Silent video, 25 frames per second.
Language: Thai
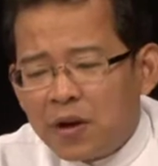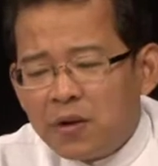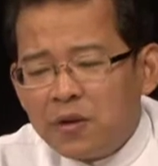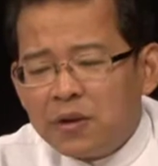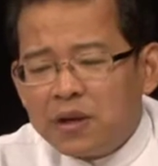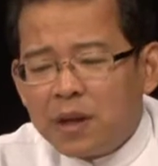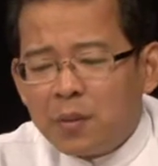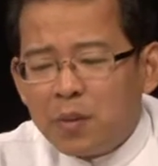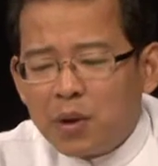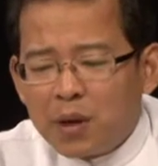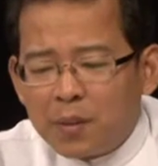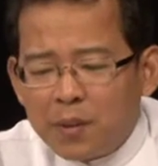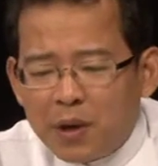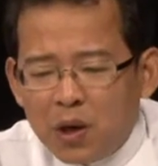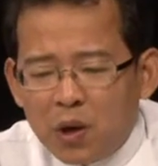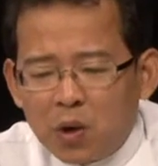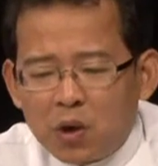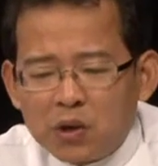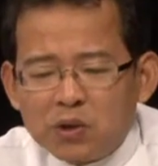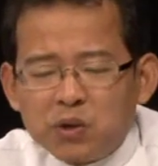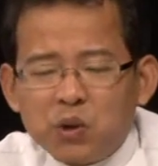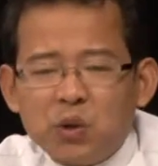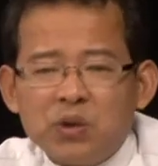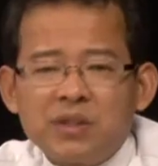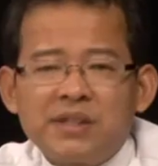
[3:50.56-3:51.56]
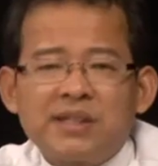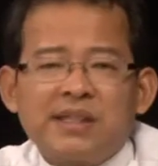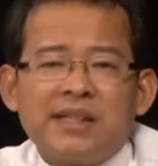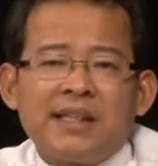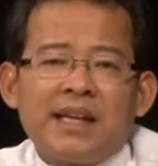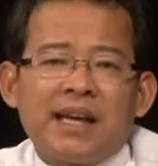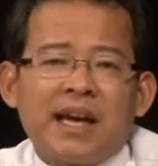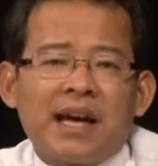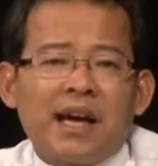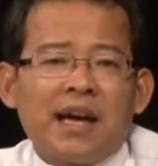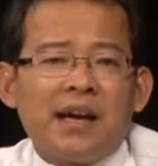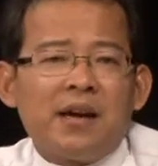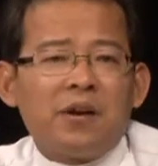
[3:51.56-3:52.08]
วนบุญคำนวลก็สูญเสี
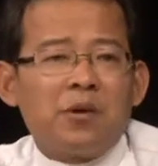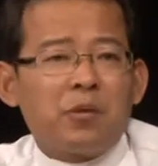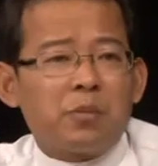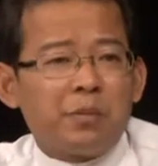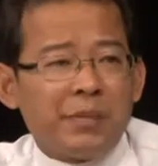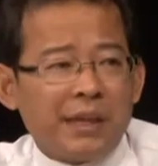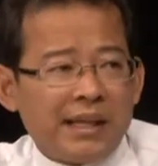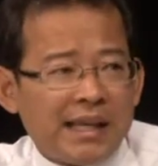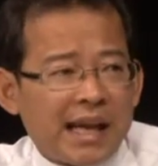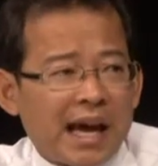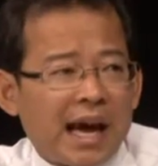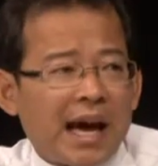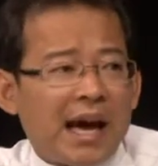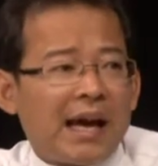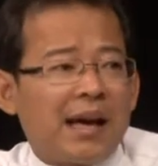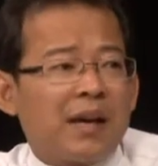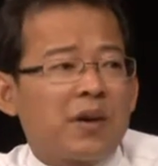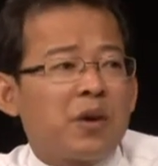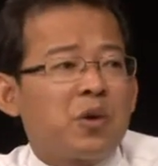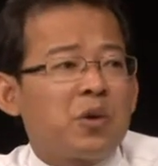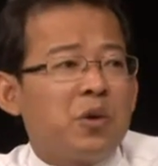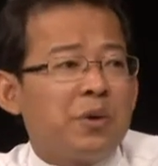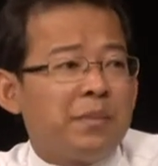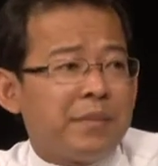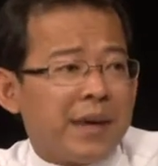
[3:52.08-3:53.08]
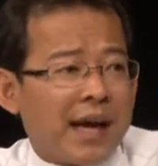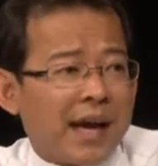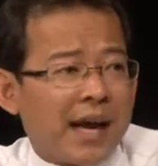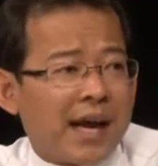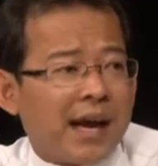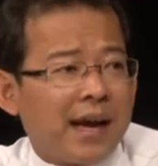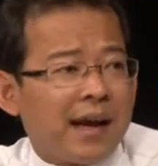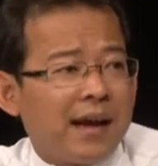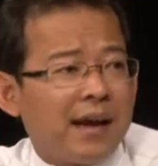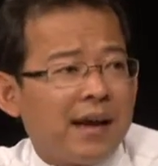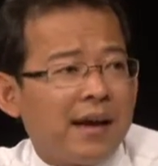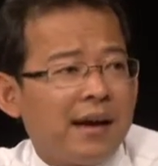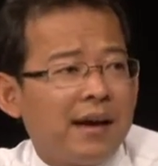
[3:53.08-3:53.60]
ย บิดาแล้วก็คุณแม่
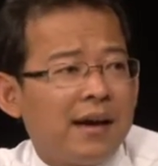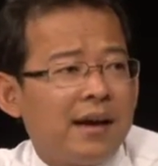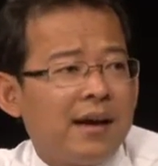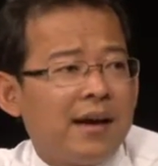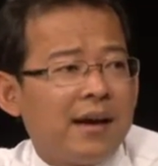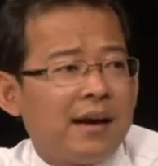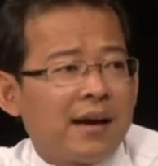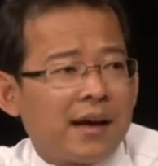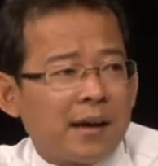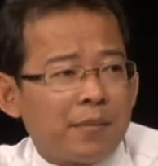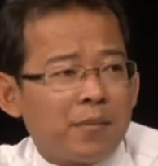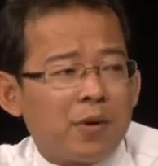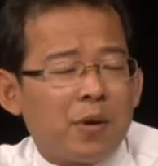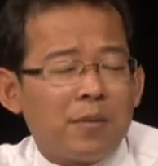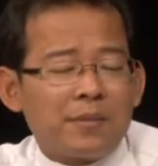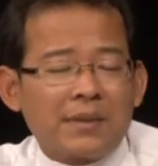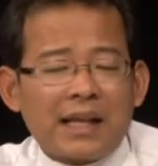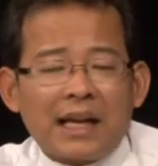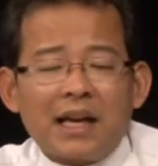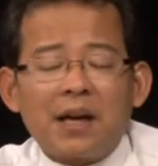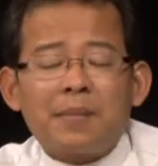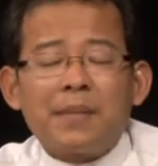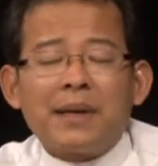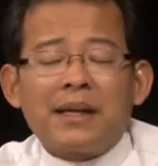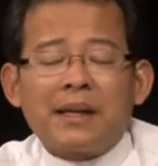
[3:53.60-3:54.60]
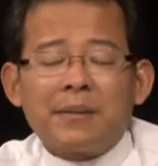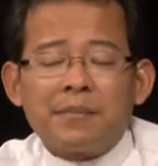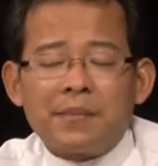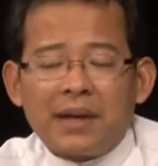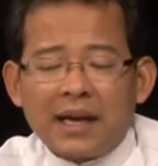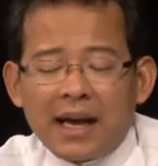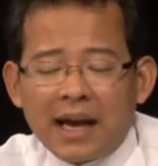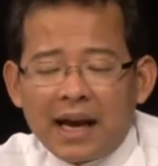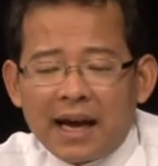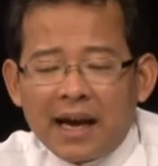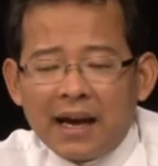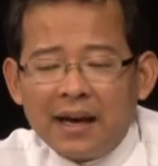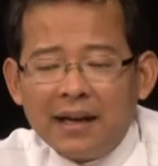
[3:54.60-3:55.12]
ครับผมท่านก็เป็นกัม
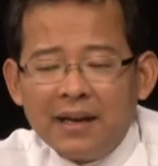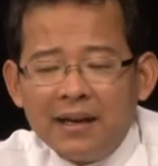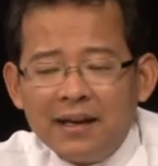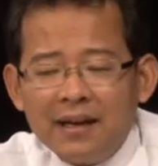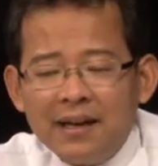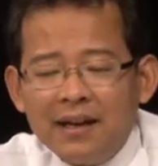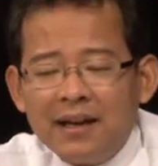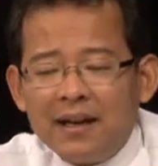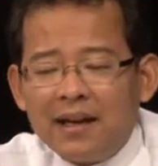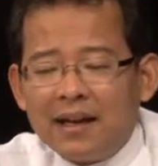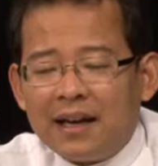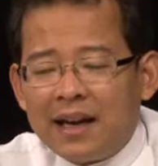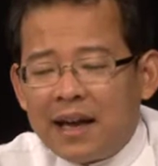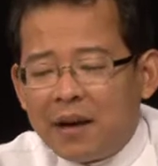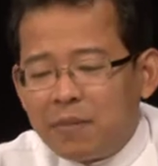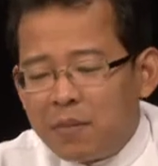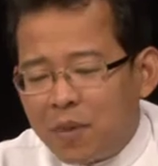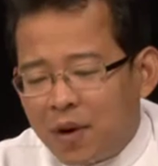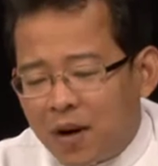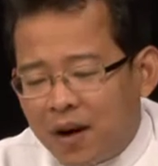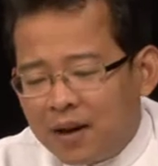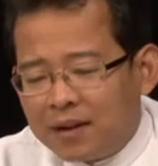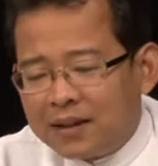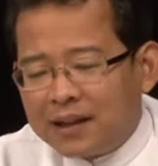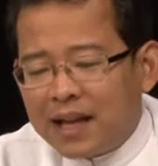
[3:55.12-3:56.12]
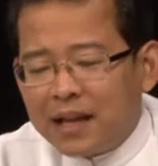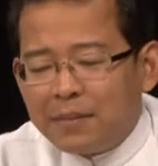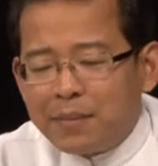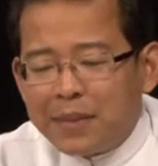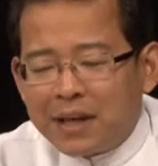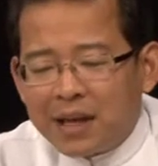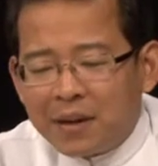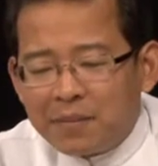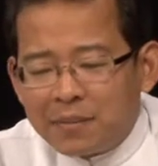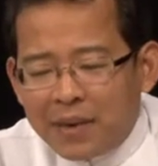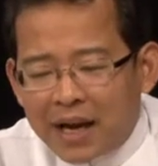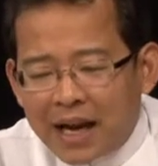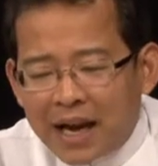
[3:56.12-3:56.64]
พาและเพราะท่านเป็น
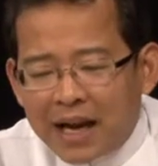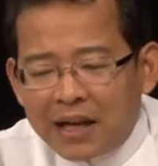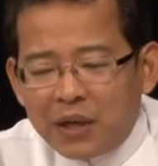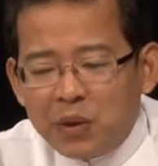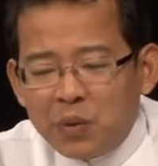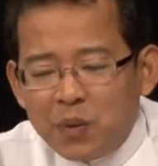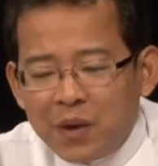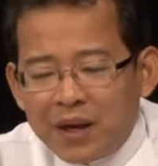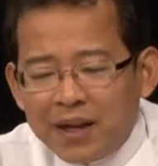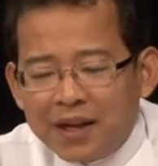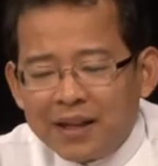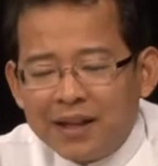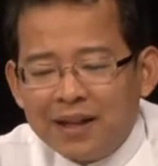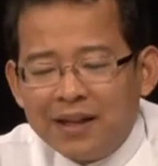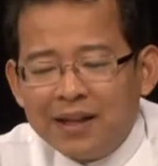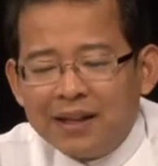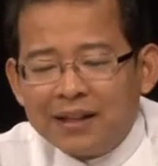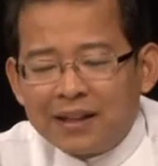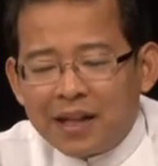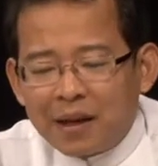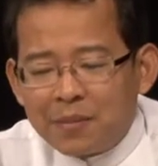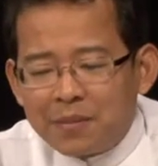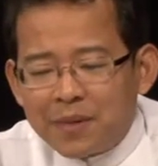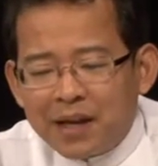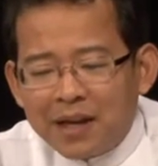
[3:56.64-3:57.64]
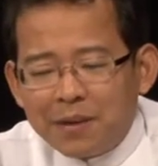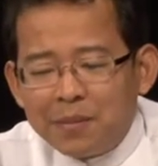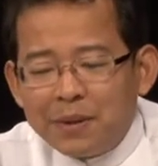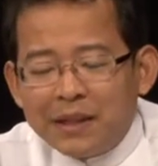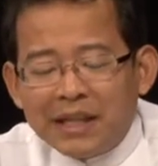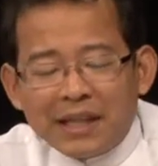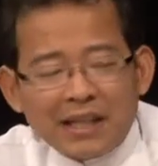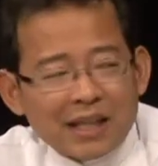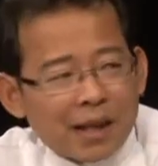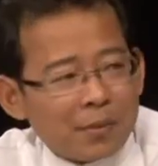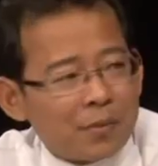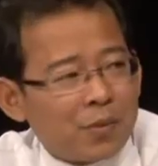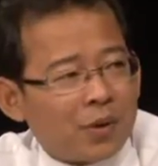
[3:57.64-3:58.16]
กัมพาด้วย ทำให้พฤติ
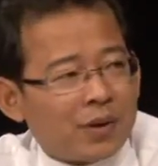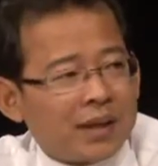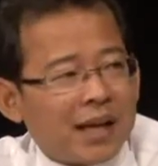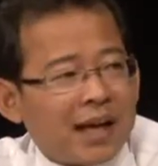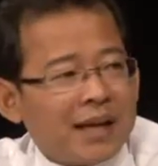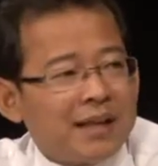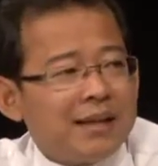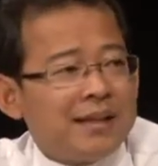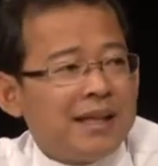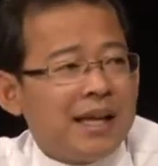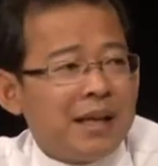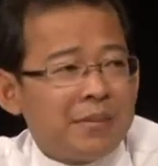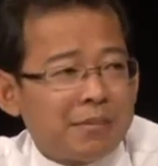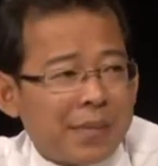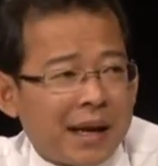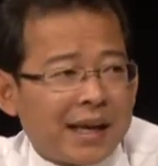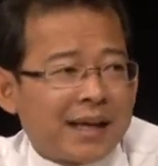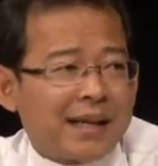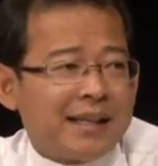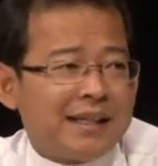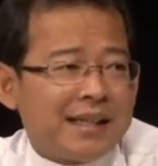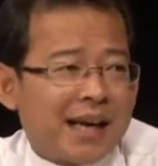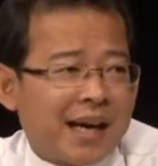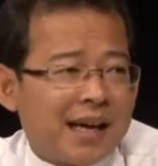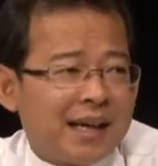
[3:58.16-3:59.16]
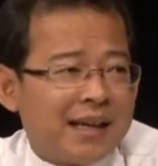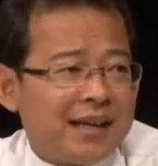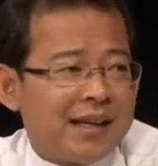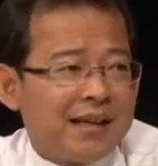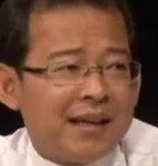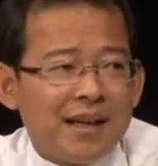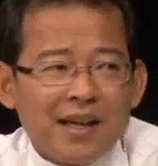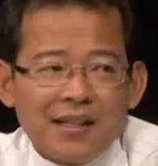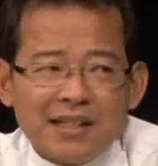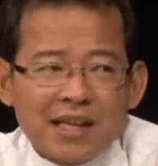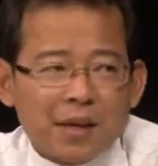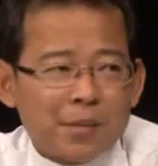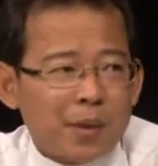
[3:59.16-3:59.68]
กรรมของท่านยิ่งไปกันใหญ่
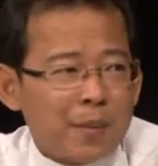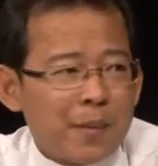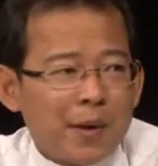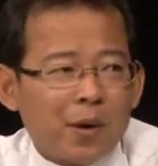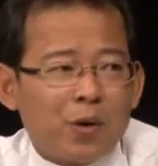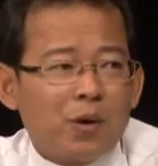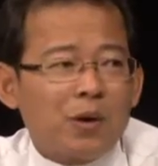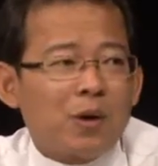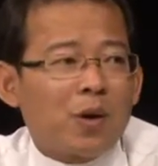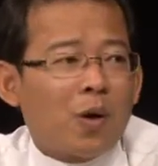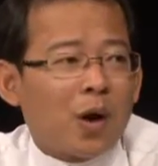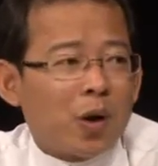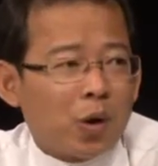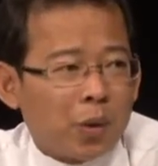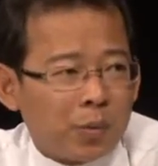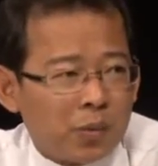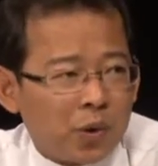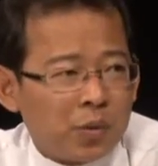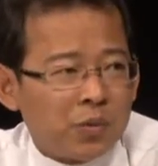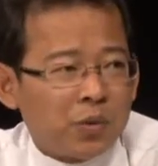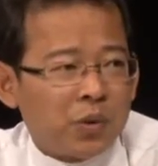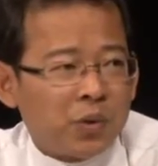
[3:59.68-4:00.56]
เนื่องจากไม่มีคนคอยอบรม